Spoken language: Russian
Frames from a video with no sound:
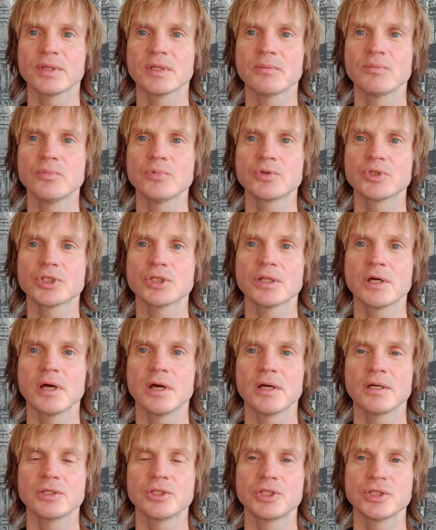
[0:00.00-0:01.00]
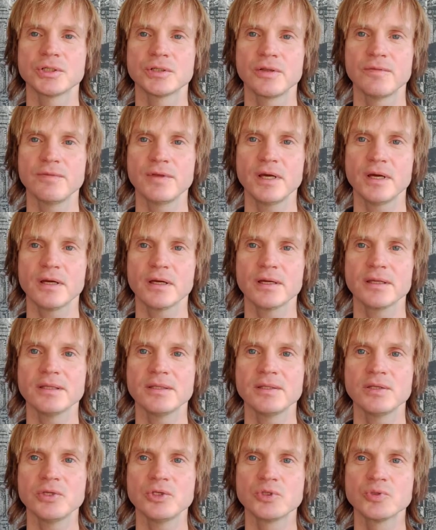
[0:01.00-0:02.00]
Потому что человек
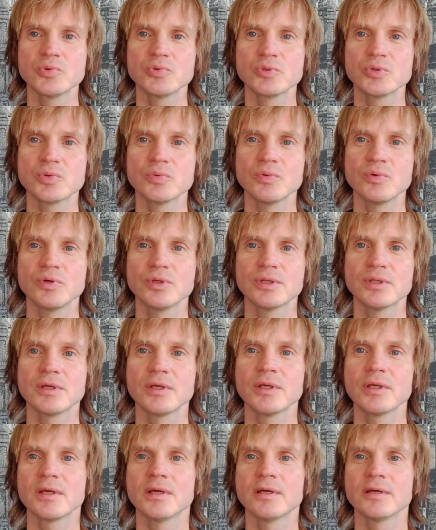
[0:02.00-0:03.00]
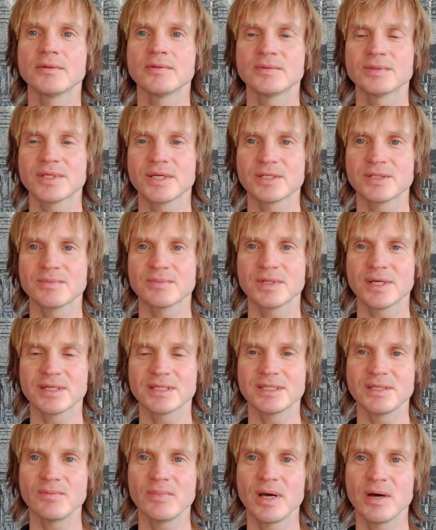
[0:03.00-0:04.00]
не чувствует ну, скажем
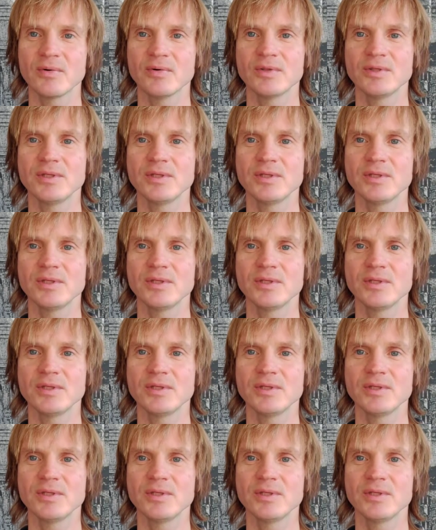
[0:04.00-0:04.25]
так, себя.